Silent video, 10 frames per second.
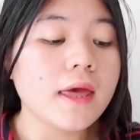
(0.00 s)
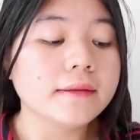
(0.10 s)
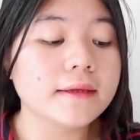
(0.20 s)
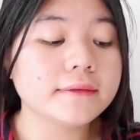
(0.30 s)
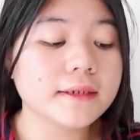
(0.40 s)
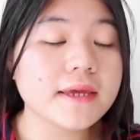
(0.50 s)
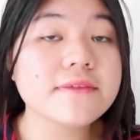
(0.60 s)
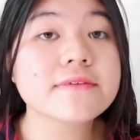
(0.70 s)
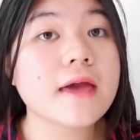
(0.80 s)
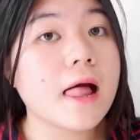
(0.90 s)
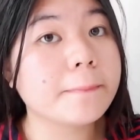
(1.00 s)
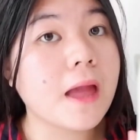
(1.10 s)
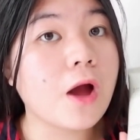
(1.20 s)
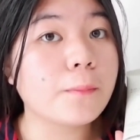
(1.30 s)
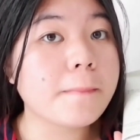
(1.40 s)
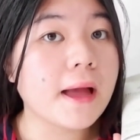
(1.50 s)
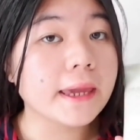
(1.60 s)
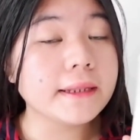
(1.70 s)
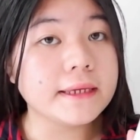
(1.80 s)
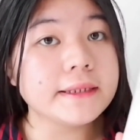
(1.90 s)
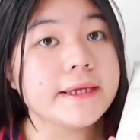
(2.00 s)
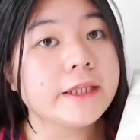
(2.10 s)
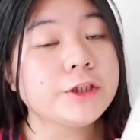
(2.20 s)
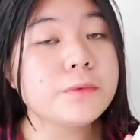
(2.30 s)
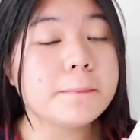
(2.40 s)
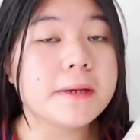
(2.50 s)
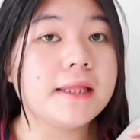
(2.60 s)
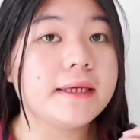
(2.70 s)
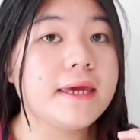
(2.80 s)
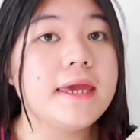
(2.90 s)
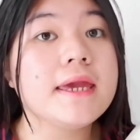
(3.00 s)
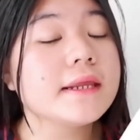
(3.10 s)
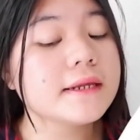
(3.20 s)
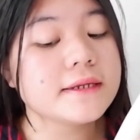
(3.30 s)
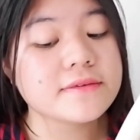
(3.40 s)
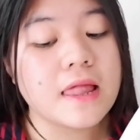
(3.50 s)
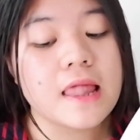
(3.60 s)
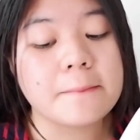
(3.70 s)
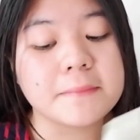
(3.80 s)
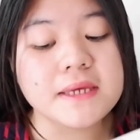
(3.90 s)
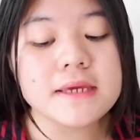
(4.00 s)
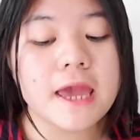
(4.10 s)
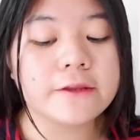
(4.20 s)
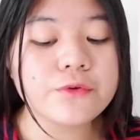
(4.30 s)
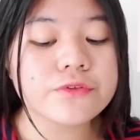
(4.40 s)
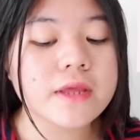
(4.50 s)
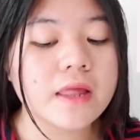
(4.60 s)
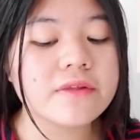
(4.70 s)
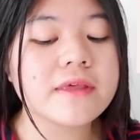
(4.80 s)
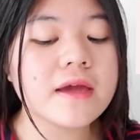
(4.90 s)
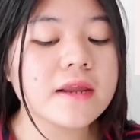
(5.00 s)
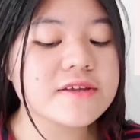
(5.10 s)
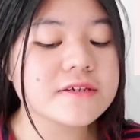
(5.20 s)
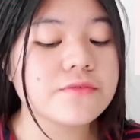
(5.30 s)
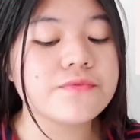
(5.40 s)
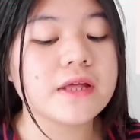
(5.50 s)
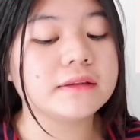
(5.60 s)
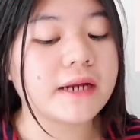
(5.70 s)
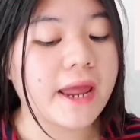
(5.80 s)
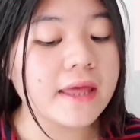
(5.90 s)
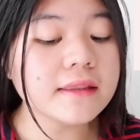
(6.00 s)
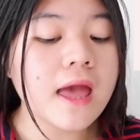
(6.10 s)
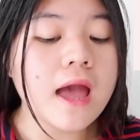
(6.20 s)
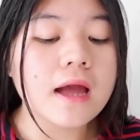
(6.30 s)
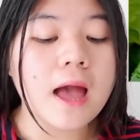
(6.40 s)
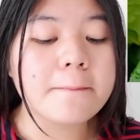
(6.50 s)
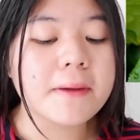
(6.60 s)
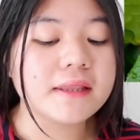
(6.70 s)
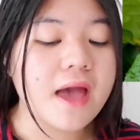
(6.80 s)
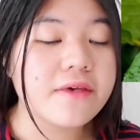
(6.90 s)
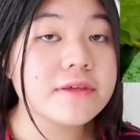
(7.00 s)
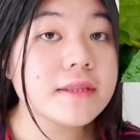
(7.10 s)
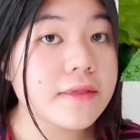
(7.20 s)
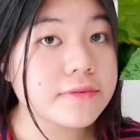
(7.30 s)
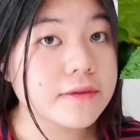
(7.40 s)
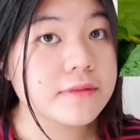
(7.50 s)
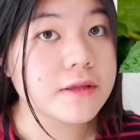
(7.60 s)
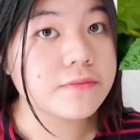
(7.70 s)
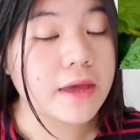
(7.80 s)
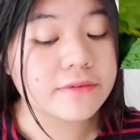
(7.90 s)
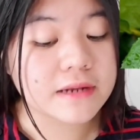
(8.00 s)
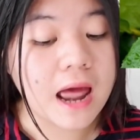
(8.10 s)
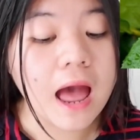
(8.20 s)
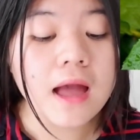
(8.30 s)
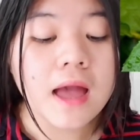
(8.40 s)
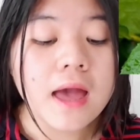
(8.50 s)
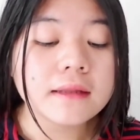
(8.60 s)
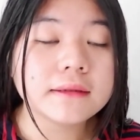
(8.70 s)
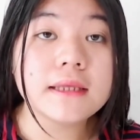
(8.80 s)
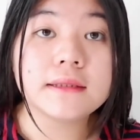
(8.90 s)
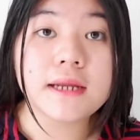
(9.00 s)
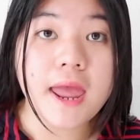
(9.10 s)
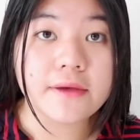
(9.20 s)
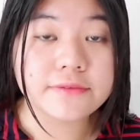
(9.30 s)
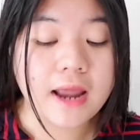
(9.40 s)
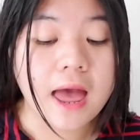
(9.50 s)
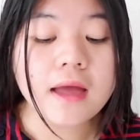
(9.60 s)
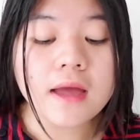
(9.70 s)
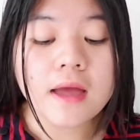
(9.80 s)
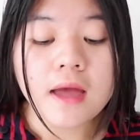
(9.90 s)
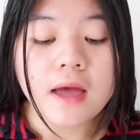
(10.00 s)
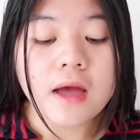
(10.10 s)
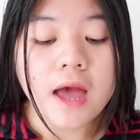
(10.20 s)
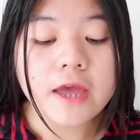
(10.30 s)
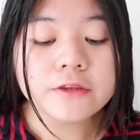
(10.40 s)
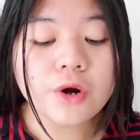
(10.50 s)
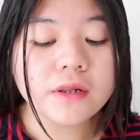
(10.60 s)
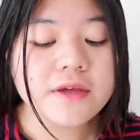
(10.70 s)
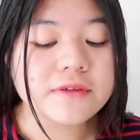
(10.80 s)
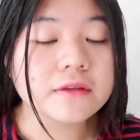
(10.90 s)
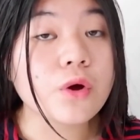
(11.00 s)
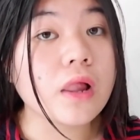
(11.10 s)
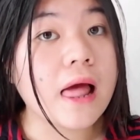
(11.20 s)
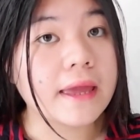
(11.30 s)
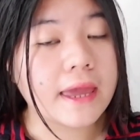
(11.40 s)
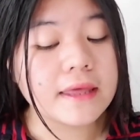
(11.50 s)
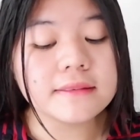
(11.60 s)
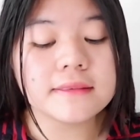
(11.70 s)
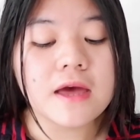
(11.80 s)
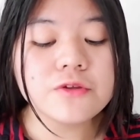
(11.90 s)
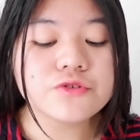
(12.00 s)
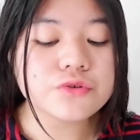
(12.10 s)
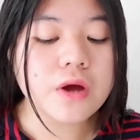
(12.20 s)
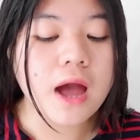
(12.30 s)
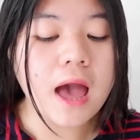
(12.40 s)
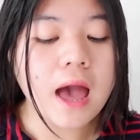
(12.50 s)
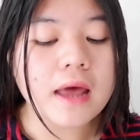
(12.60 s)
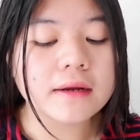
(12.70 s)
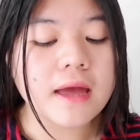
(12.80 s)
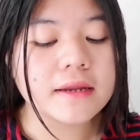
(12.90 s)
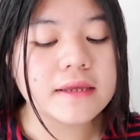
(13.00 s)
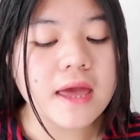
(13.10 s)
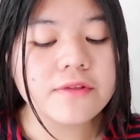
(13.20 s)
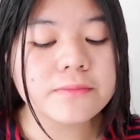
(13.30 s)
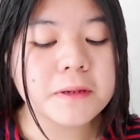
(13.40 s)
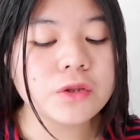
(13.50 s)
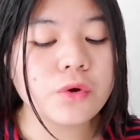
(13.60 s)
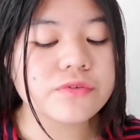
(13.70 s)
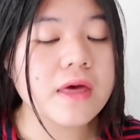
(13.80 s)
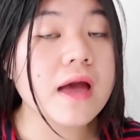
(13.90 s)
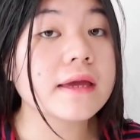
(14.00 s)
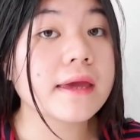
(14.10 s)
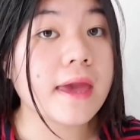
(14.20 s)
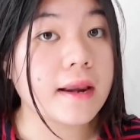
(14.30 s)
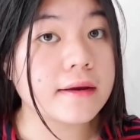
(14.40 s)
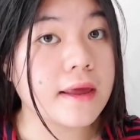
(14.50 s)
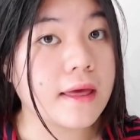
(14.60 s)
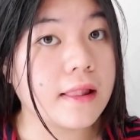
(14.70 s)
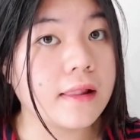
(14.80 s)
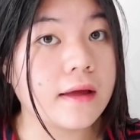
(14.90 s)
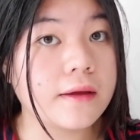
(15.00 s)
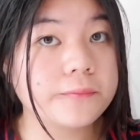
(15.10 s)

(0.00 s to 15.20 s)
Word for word: Titri scalp yang aku pakai ini dia itu memiliki ingredients alami yaitu snail secretion filtrate Camellia sinensis leaf extract, tea tree extract, hydrolyzed Collagen, dan juga Argania spinosa kernel.